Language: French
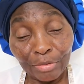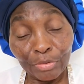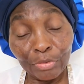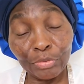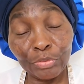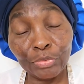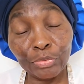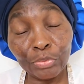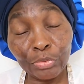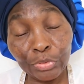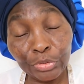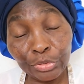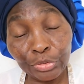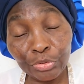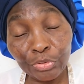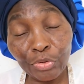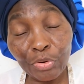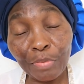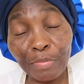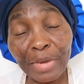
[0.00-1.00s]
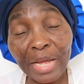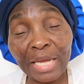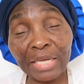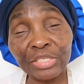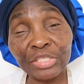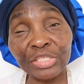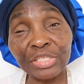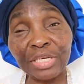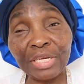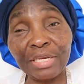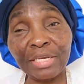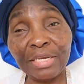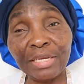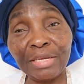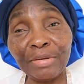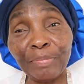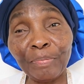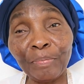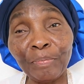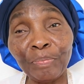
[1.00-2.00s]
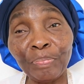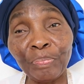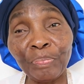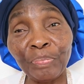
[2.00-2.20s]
de toujours marcher